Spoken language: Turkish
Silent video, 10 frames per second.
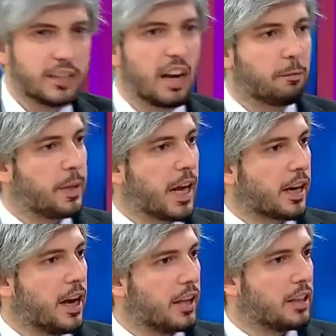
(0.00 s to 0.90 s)
insaf bir dakika
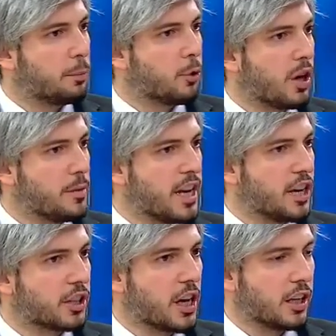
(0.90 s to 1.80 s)
ya daha programı yeni
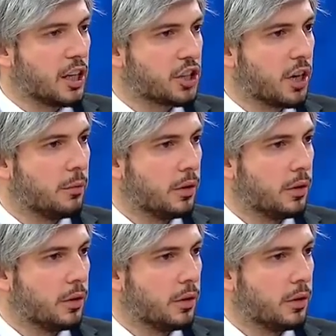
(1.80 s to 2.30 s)
açtık arkadaşım.